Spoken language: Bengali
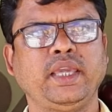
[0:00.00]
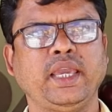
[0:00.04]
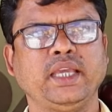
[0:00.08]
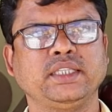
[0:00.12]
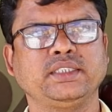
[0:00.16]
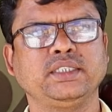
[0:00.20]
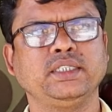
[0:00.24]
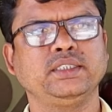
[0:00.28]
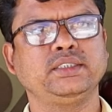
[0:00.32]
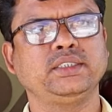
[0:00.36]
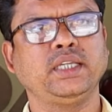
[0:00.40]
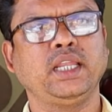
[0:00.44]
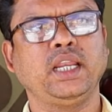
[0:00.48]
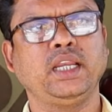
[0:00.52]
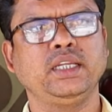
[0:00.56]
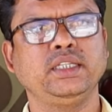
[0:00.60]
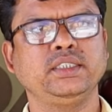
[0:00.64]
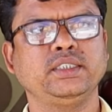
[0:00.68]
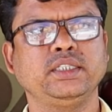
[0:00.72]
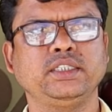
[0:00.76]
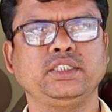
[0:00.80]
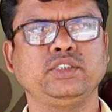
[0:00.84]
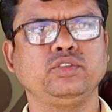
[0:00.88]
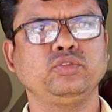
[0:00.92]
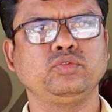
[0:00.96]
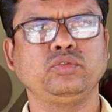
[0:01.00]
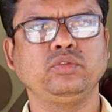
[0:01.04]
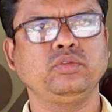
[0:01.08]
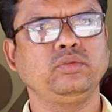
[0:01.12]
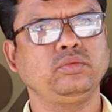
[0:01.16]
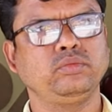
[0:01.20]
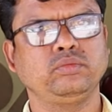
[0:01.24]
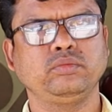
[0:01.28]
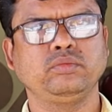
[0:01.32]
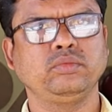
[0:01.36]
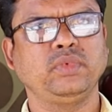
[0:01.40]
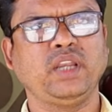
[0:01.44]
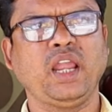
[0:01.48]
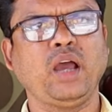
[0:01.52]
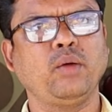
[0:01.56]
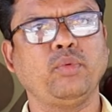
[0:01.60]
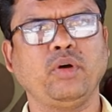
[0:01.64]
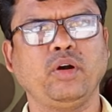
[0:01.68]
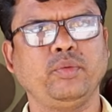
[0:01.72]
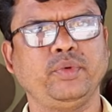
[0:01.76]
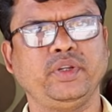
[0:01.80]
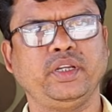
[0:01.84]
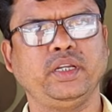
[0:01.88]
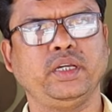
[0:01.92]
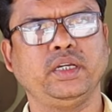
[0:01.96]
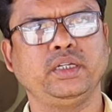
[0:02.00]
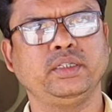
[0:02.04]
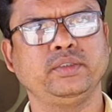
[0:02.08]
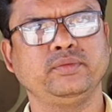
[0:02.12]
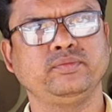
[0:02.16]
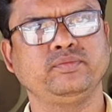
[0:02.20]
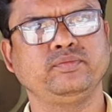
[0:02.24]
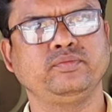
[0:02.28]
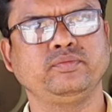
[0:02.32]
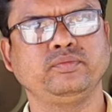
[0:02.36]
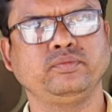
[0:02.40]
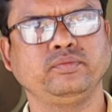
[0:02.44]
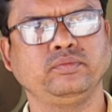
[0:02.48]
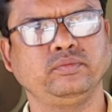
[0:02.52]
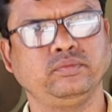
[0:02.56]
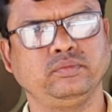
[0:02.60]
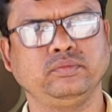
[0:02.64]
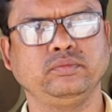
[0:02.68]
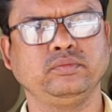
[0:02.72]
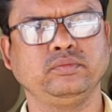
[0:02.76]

গ্যাসের জ্বালানিতে কিন্তু লাভ হবে না লাভ হবে না